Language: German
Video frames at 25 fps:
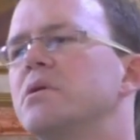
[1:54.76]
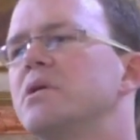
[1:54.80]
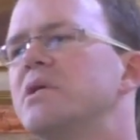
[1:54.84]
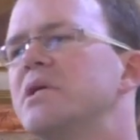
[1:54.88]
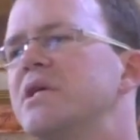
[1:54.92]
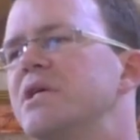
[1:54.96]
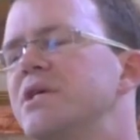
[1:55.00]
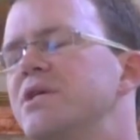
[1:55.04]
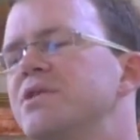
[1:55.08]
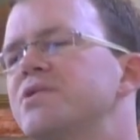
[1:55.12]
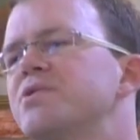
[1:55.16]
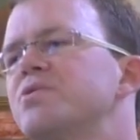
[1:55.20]

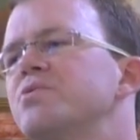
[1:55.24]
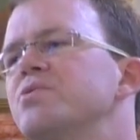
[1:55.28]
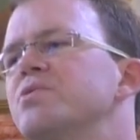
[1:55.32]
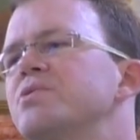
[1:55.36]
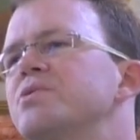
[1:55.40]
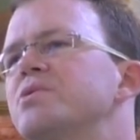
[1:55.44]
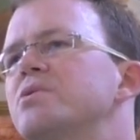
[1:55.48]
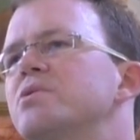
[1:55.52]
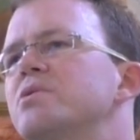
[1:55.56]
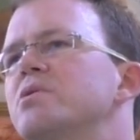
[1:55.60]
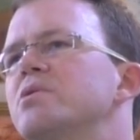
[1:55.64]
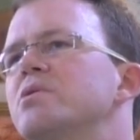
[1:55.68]

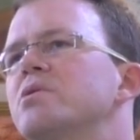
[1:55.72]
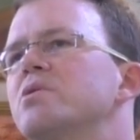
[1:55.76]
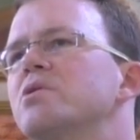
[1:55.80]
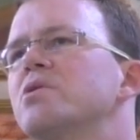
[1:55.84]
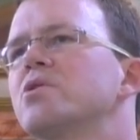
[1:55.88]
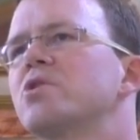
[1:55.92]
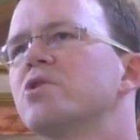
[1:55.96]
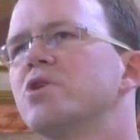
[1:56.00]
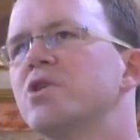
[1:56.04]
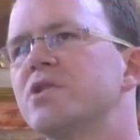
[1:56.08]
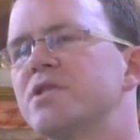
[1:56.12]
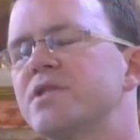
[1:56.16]
Jesus,
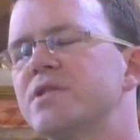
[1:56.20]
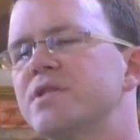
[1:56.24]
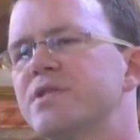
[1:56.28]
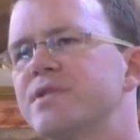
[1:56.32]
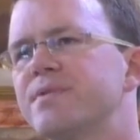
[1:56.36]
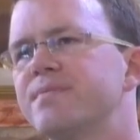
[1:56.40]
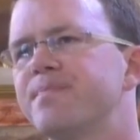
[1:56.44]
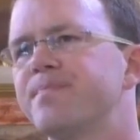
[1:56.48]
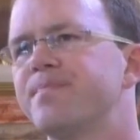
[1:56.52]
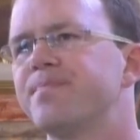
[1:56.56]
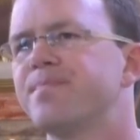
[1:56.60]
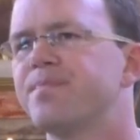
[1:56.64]

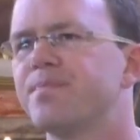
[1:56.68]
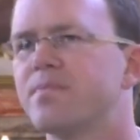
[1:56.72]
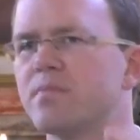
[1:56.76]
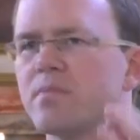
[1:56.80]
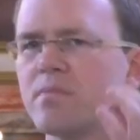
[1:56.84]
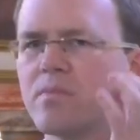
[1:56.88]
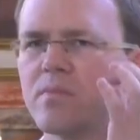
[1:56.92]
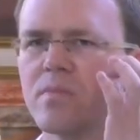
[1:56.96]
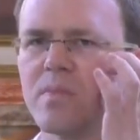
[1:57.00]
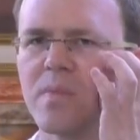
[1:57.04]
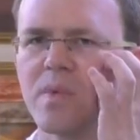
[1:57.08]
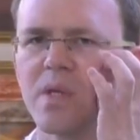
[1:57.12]
Gott.
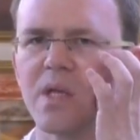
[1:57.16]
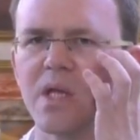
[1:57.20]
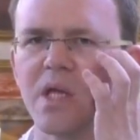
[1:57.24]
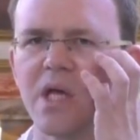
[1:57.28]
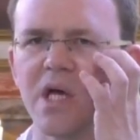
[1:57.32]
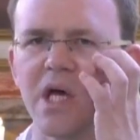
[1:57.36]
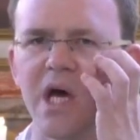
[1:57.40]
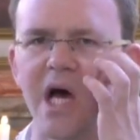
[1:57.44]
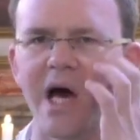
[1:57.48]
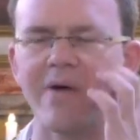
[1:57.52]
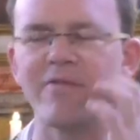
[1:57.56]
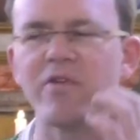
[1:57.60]

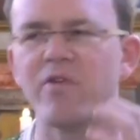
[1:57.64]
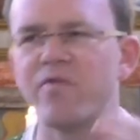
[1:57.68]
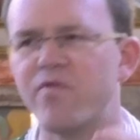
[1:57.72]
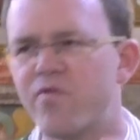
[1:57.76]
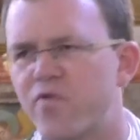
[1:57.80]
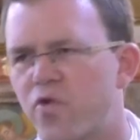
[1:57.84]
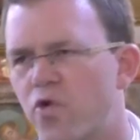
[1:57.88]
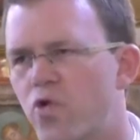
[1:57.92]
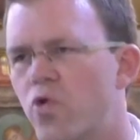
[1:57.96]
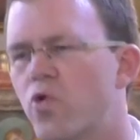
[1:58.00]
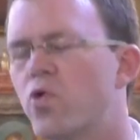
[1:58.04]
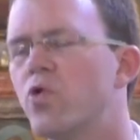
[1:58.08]
Aber
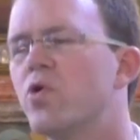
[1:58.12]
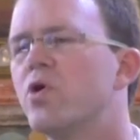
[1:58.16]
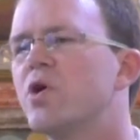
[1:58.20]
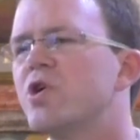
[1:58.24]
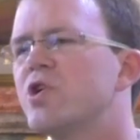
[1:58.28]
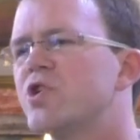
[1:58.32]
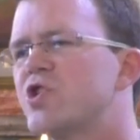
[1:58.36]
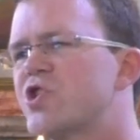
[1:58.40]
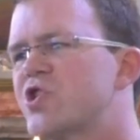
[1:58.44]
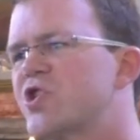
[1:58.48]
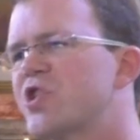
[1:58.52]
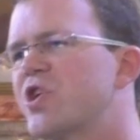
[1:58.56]
wo
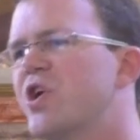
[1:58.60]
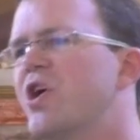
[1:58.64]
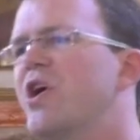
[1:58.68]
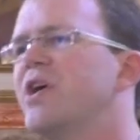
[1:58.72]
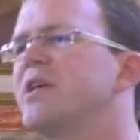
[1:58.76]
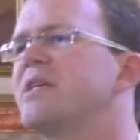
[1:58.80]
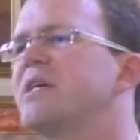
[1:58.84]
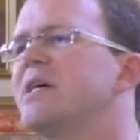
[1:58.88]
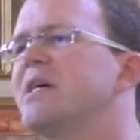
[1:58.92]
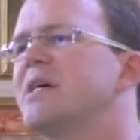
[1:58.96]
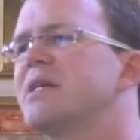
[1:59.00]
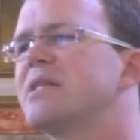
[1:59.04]

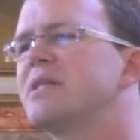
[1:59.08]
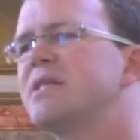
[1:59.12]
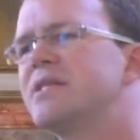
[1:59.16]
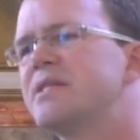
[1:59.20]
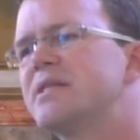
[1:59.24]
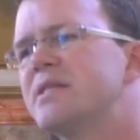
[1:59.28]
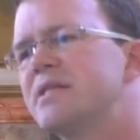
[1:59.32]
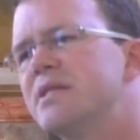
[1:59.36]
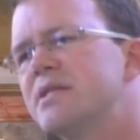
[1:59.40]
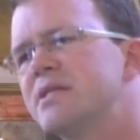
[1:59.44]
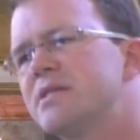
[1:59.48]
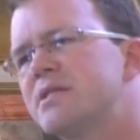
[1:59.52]
streut er
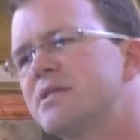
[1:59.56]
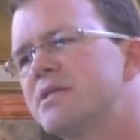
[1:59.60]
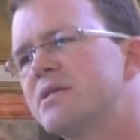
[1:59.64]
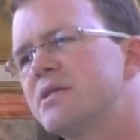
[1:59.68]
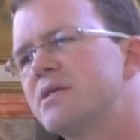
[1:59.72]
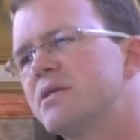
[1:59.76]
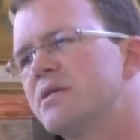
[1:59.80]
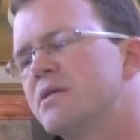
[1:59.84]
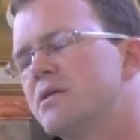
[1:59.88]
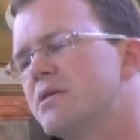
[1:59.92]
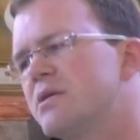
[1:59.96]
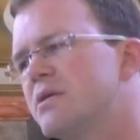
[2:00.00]

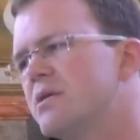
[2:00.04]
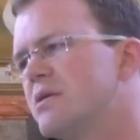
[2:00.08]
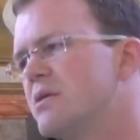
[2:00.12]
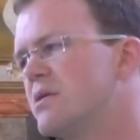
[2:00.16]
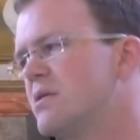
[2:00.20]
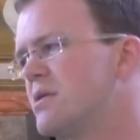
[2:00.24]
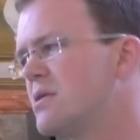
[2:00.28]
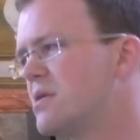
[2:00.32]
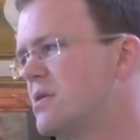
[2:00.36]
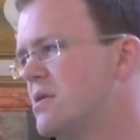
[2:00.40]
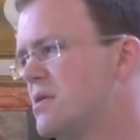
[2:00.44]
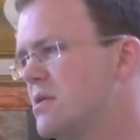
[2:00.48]
dieses
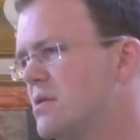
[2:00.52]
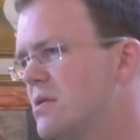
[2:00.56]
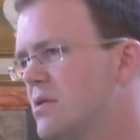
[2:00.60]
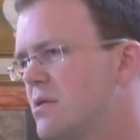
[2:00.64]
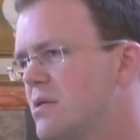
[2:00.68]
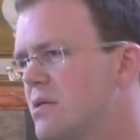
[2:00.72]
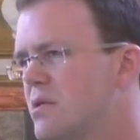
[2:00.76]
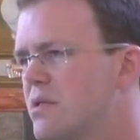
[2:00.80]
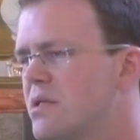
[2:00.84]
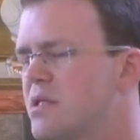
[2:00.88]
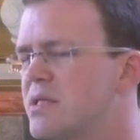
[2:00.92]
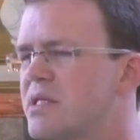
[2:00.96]

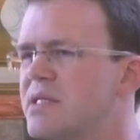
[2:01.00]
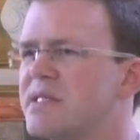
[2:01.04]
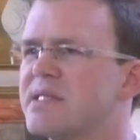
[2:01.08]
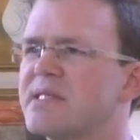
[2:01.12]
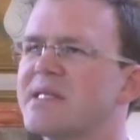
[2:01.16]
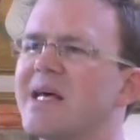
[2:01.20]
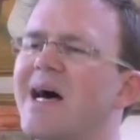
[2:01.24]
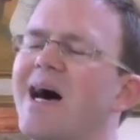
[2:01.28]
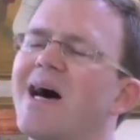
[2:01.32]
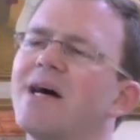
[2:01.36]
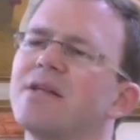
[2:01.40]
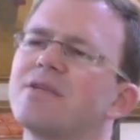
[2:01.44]

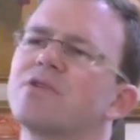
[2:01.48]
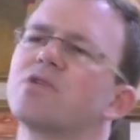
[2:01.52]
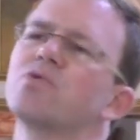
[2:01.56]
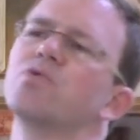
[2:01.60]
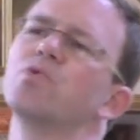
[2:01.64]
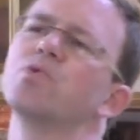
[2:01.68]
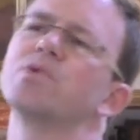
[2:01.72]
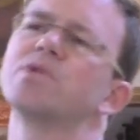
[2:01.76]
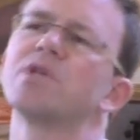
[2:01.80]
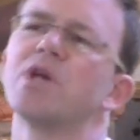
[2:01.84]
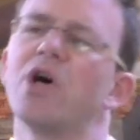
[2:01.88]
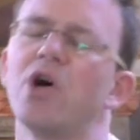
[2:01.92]
dieses
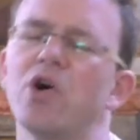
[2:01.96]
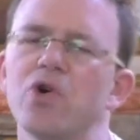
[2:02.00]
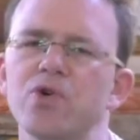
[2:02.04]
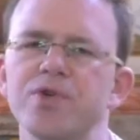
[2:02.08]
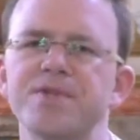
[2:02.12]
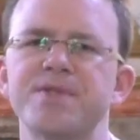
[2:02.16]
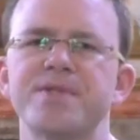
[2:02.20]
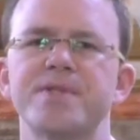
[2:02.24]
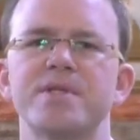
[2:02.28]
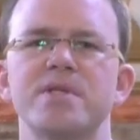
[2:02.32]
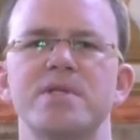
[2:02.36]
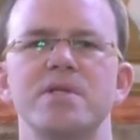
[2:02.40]
Saatgut
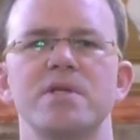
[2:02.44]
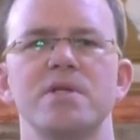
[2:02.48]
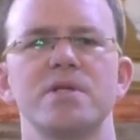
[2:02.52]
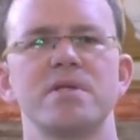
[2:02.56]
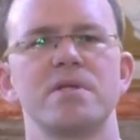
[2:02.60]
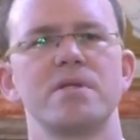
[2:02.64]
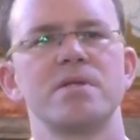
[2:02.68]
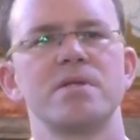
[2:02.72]
aus,